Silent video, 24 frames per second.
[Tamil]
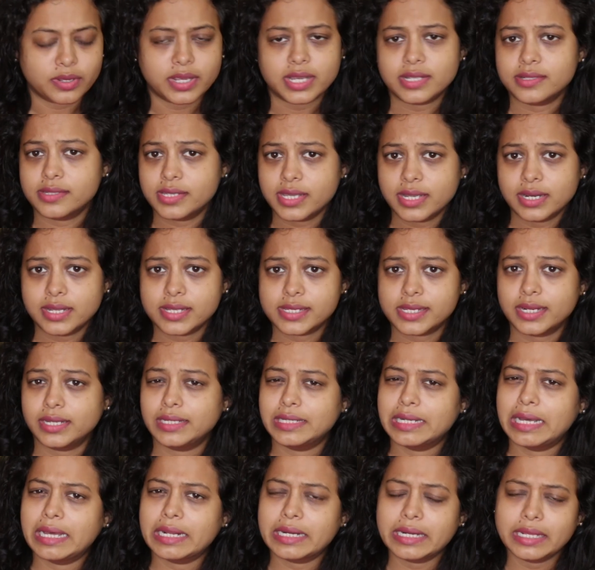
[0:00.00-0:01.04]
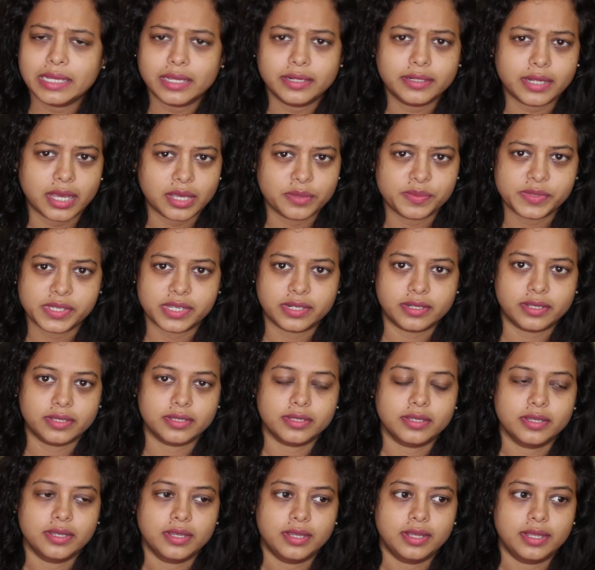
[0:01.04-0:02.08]
ஸோ கன்சீலர்ஸில் நிறைய டைப்ஸ்
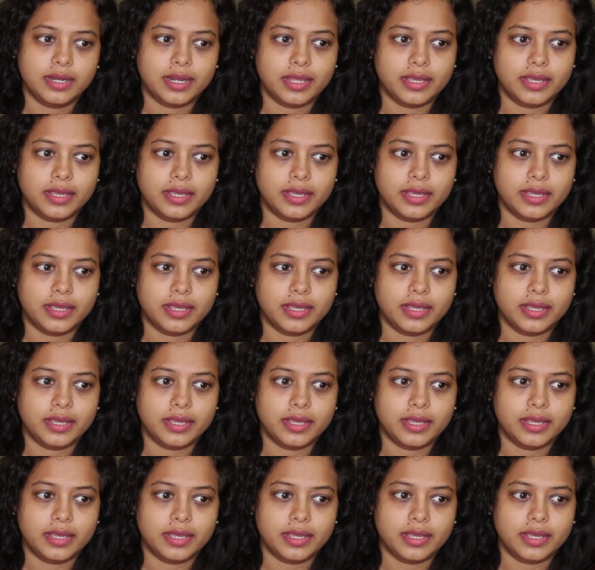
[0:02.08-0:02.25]
இருக்குது